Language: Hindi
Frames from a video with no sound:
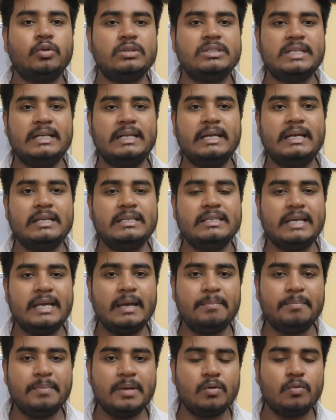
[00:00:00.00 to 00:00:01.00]
तो चलिए
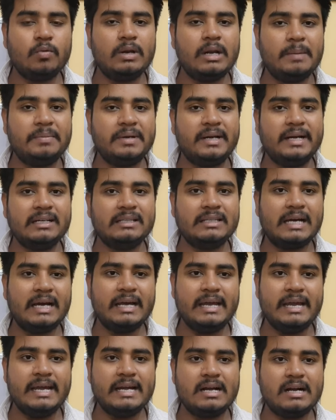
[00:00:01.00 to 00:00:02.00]
ये बिल्कुल अपडेट था
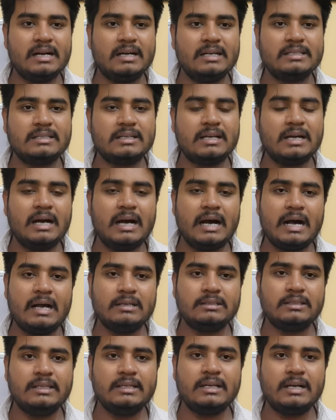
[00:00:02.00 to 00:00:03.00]
एक अगस्त का
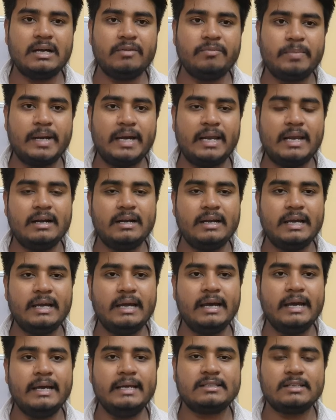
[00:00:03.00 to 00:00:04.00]
आज दिन का पहला डे
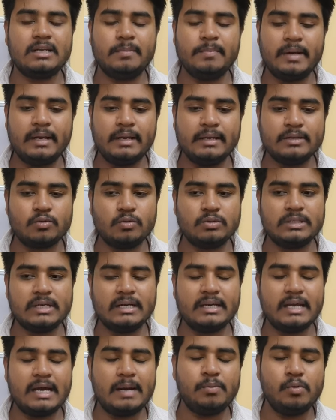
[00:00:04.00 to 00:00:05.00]
है इसलिए मैंने
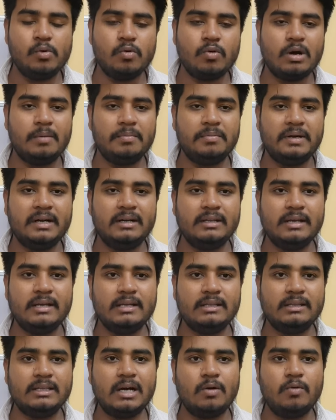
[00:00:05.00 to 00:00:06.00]
सोचा कि आप लोग को अपडेट दे
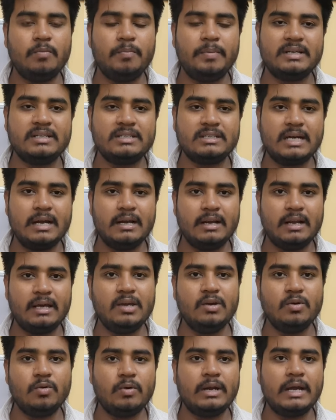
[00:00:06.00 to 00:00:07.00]
देता हूं परेशान
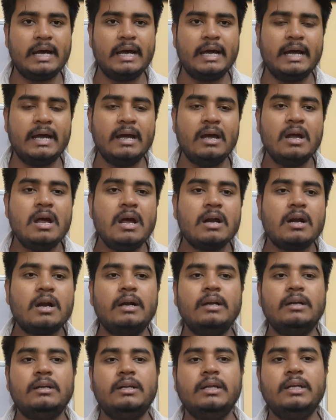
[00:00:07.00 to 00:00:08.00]
नहीं होना है
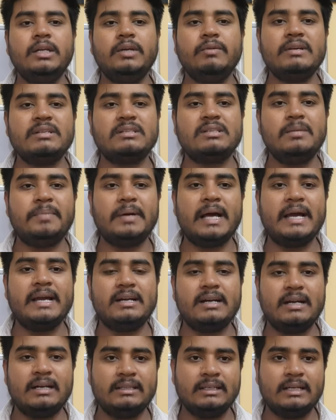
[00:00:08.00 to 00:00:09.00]
कंटिन्यूसली पढ़ाई
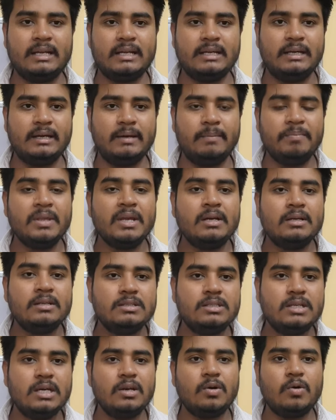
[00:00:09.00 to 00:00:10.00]
करते रहिए
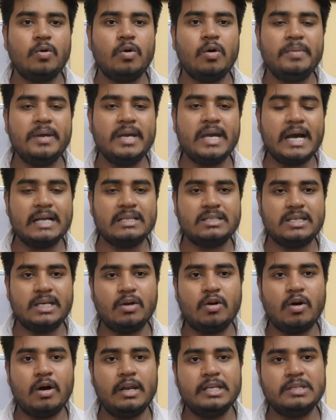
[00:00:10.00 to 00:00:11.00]
जिनको भी
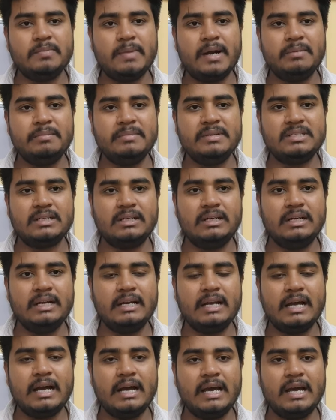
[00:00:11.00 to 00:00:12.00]
अच्छे कॉलेज में एडमिशन
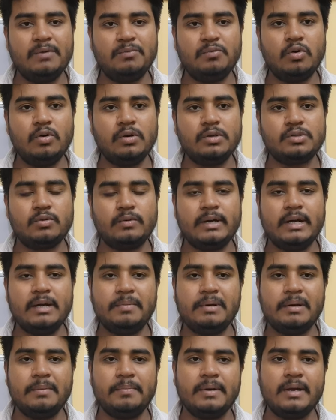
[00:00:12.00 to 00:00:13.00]
लेना है वो
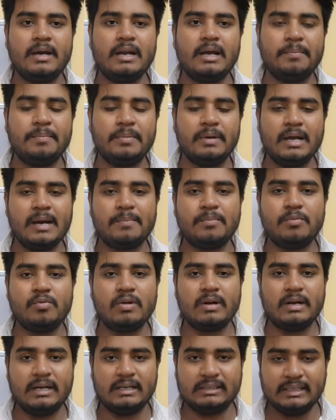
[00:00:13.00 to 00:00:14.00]
स्टूडेंट प्रिपेयर अपने आप
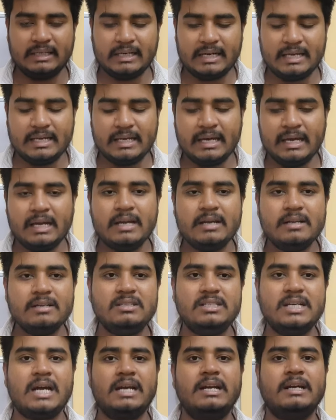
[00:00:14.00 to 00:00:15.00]
को करते रहिए
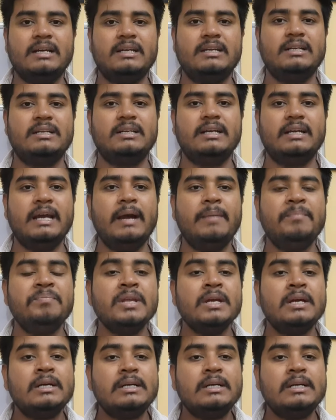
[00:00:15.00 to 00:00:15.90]
जारी रखिए ठीक है